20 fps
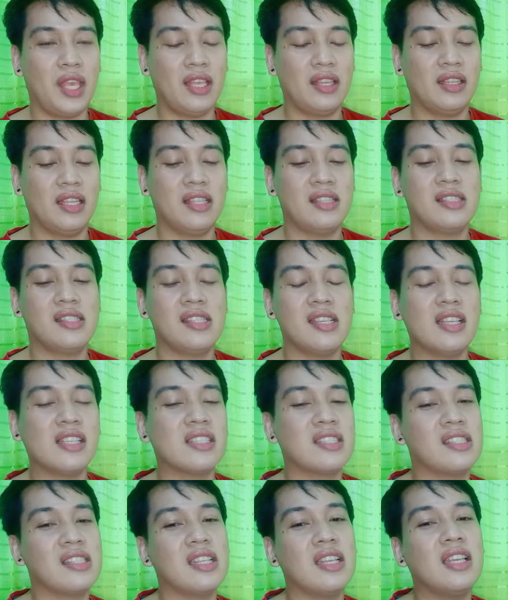And then
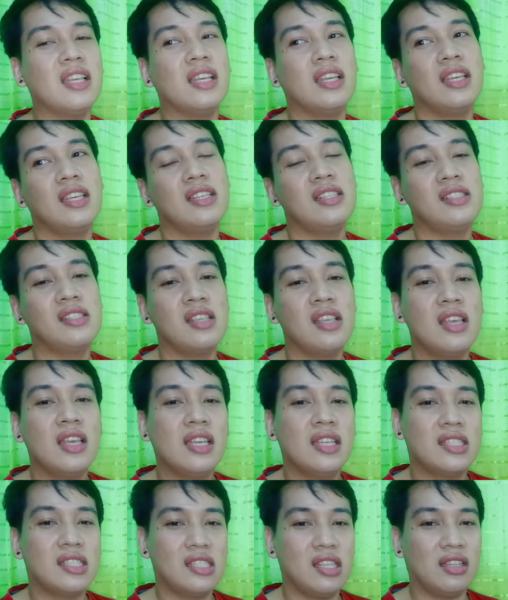60 is
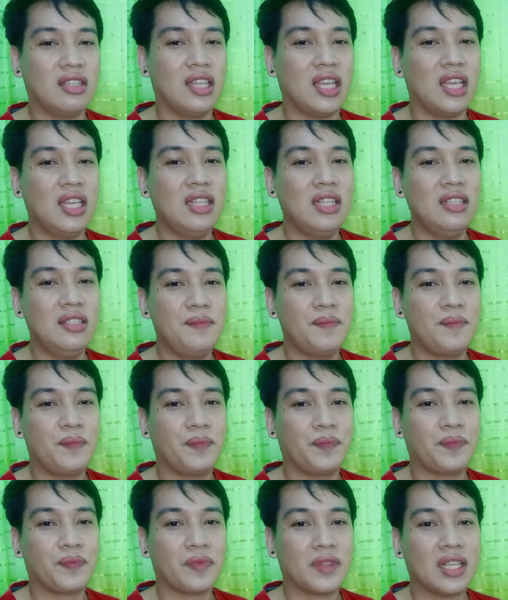sitin.
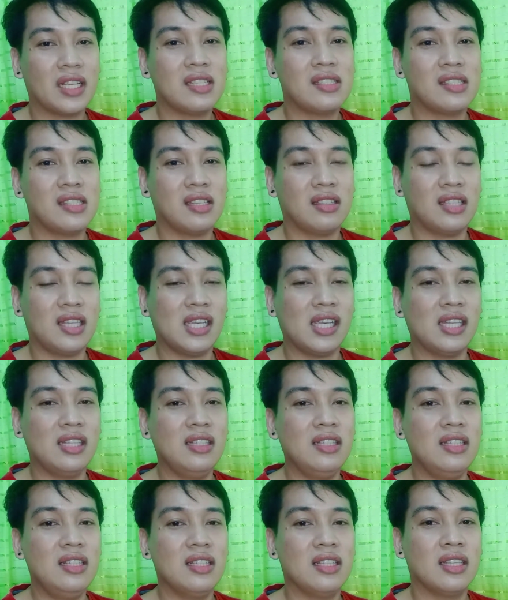
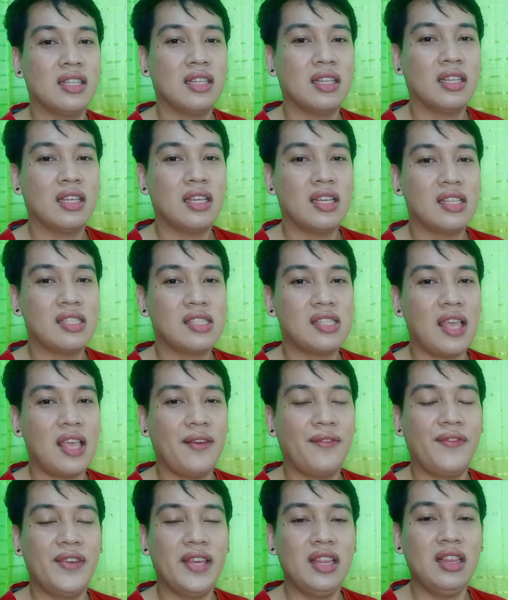Sitin.
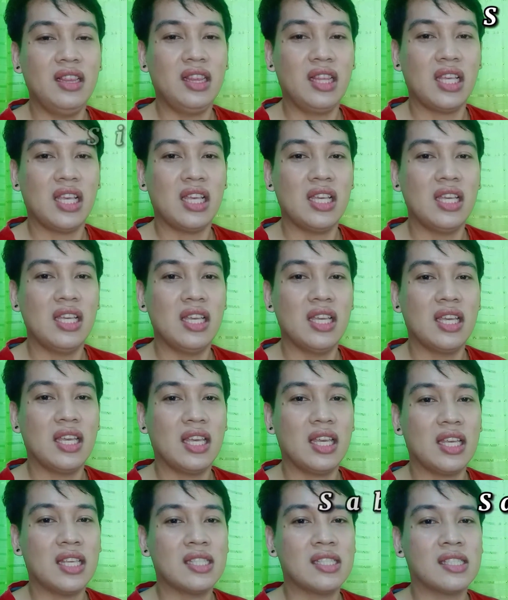70
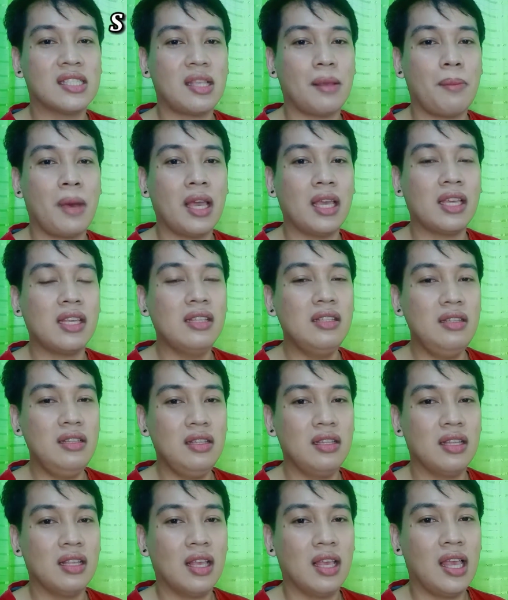is sabain.
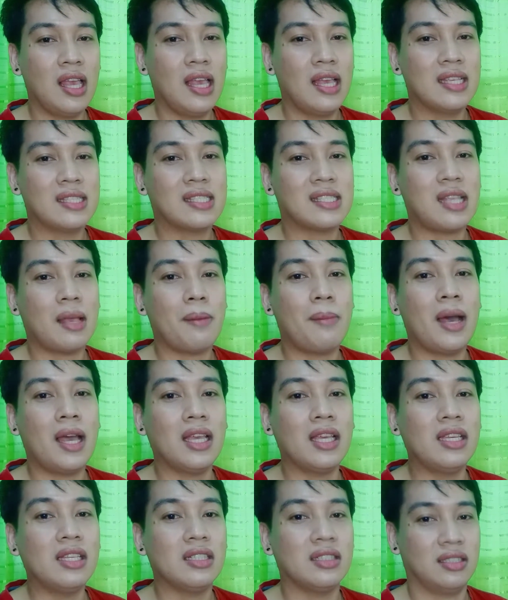
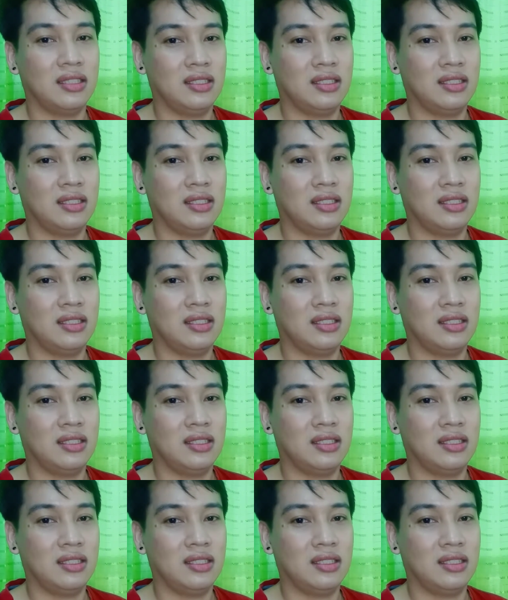Sabain.